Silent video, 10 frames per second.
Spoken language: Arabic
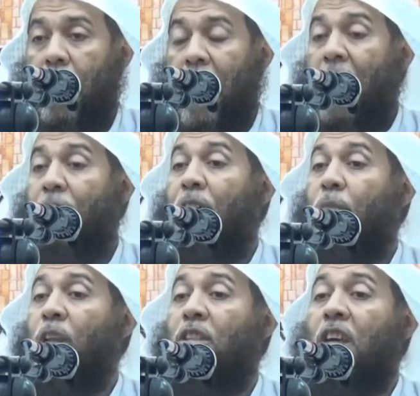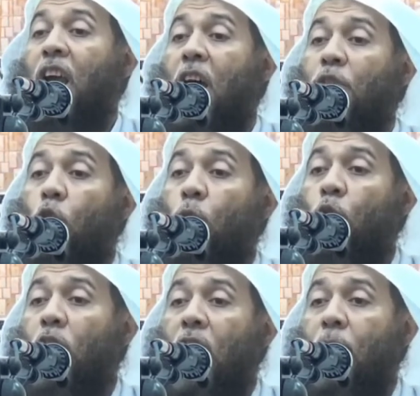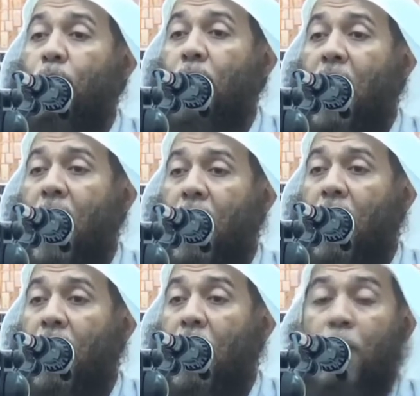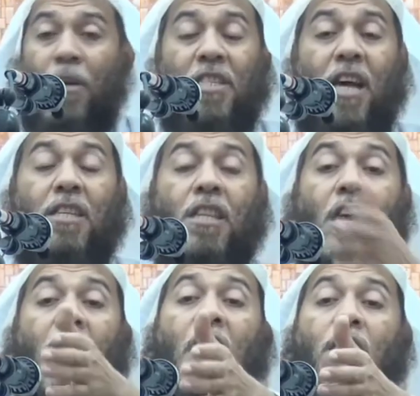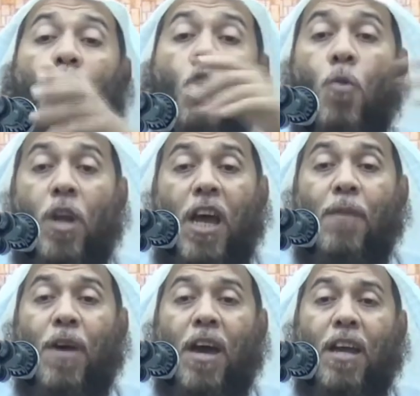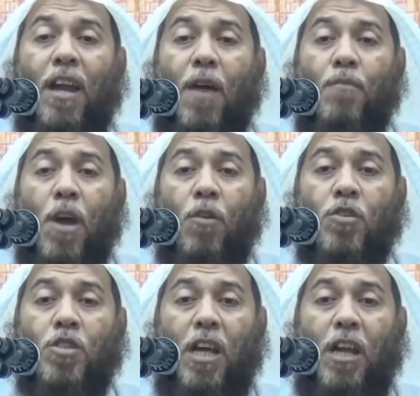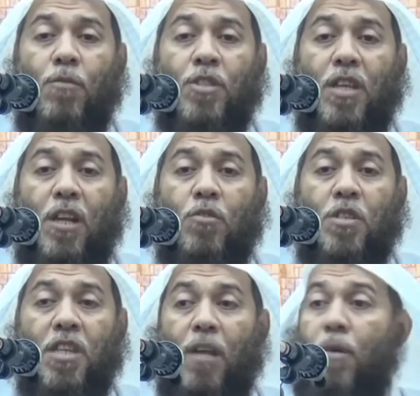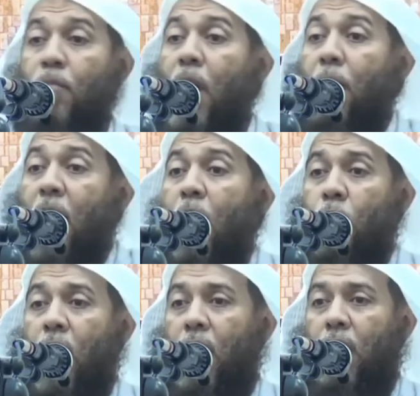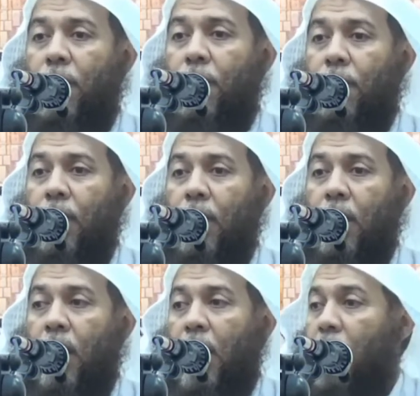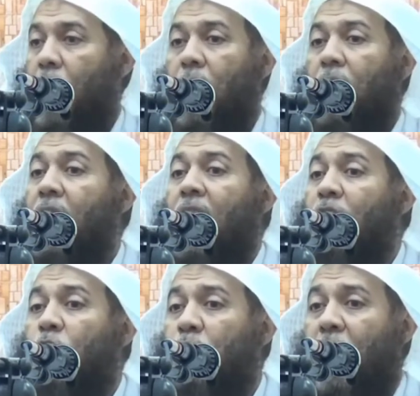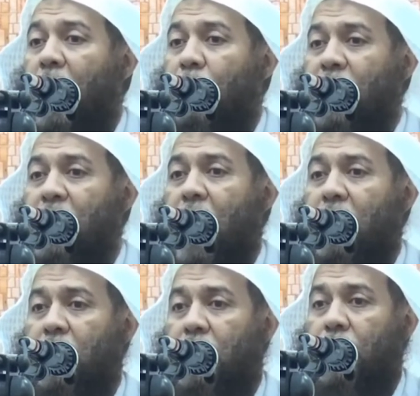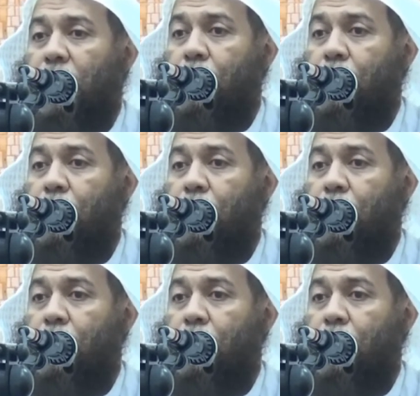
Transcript: حذر من اتخاذ قبور الأنبياء مساجد إذا قبور غير الأنبياء والرسل عليهم الصلاة والسلام من باب أولى أنها لا تتخذ مساجد